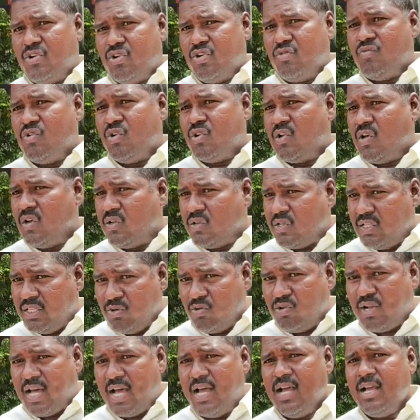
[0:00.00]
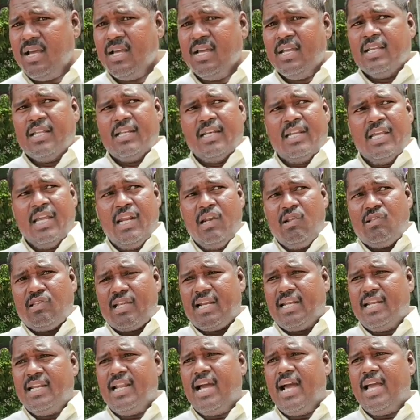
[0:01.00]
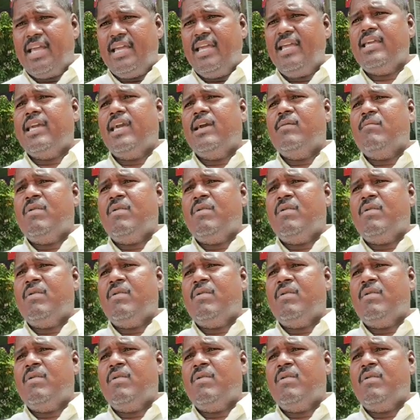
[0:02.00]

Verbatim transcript: రెండు మూడు రోజుల కింద కూడా నీళ్లు తగ్గినాయి